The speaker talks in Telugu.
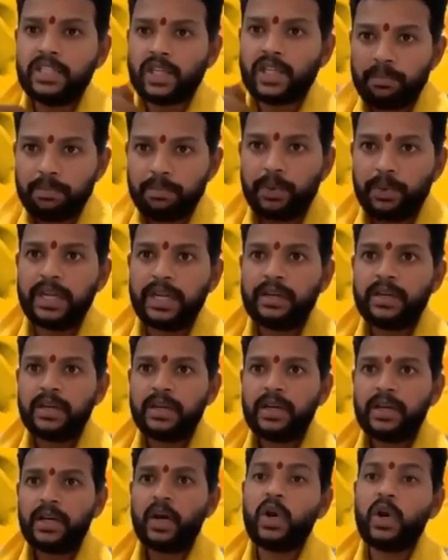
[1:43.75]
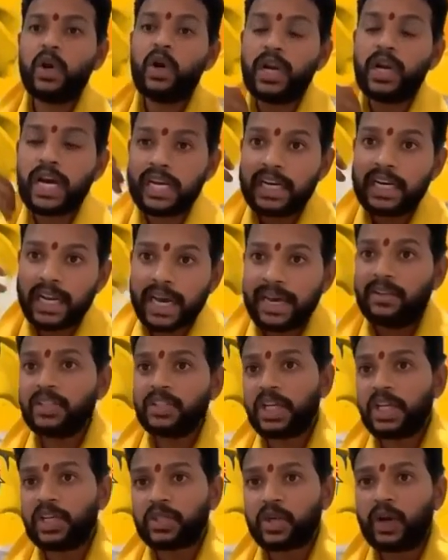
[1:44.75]
జబ్బుని కరోనాని నయం
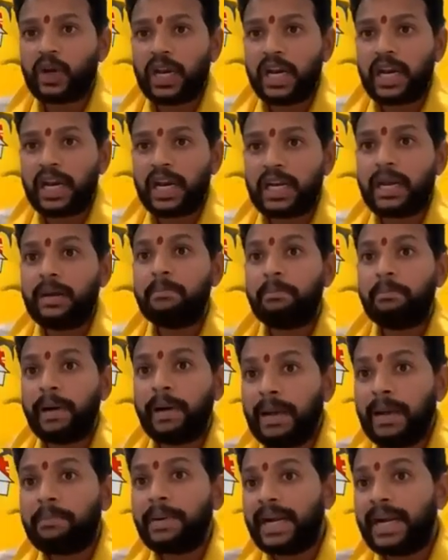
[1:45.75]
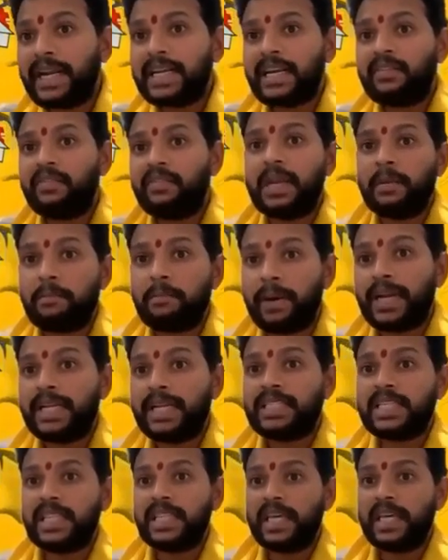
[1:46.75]
చేసుకోవాలని అంటే భయపడేటటువంటి
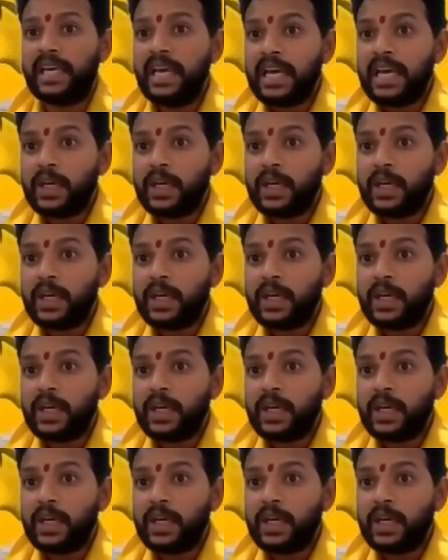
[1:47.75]
పరిస్థితి